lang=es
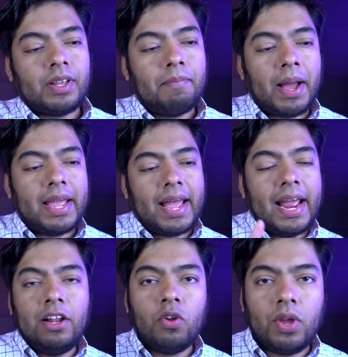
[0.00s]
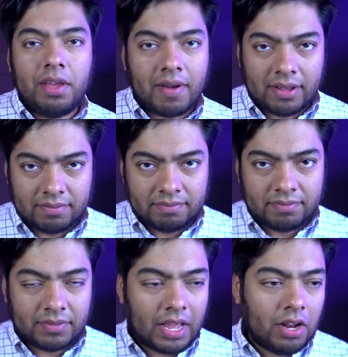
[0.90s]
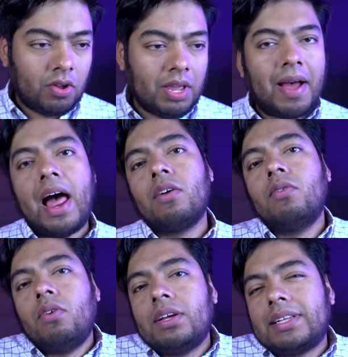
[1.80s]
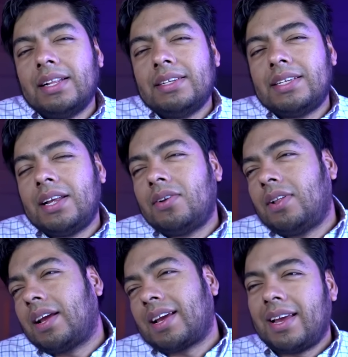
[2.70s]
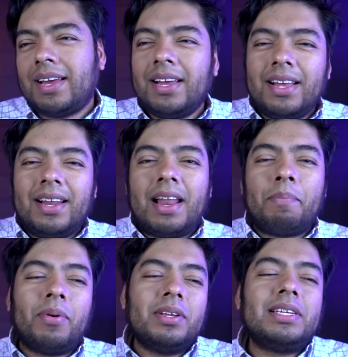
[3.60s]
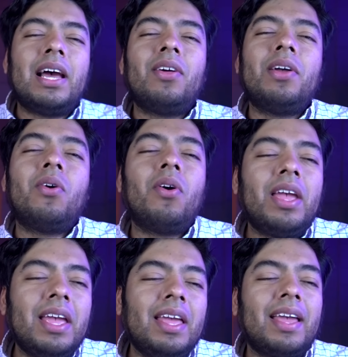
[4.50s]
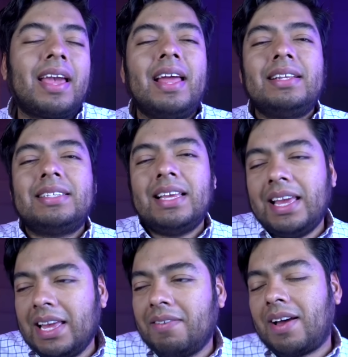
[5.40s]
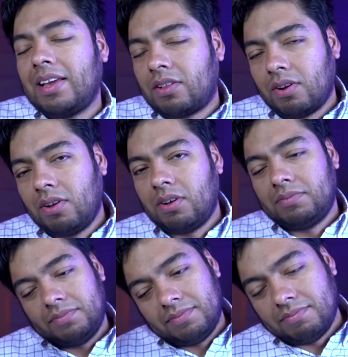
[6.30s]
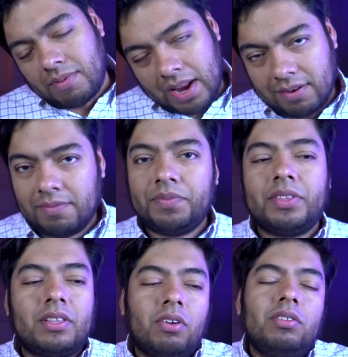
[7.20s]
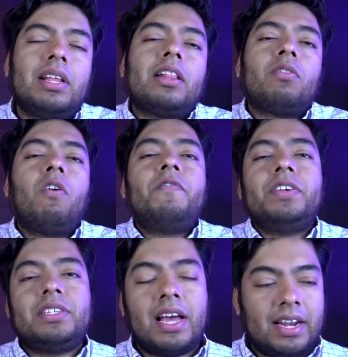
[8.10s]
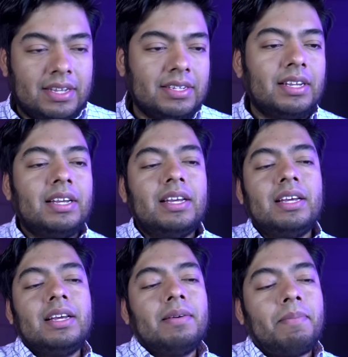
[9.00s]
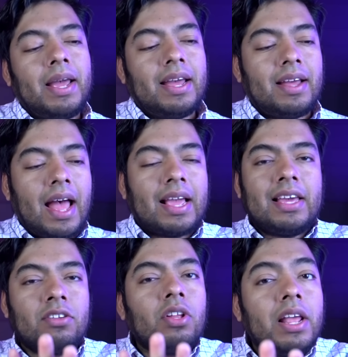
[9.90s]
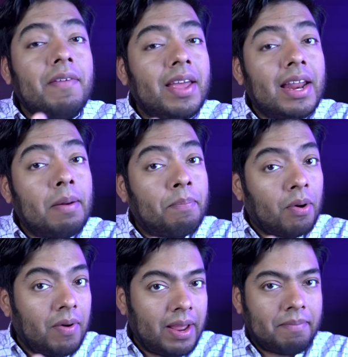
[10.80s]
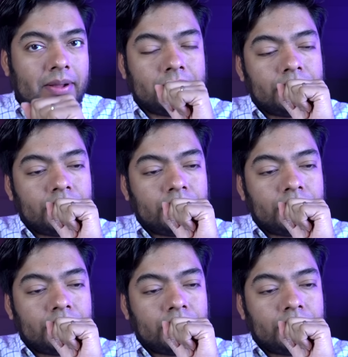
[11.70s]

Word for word: Vaya, él no iba. Él no iba. Algunos están diciendo de que la policía lo dejó ir y que él sí iba y todo. Bueno, son datos oficiales. Vaya, aquí es donde viene el problema.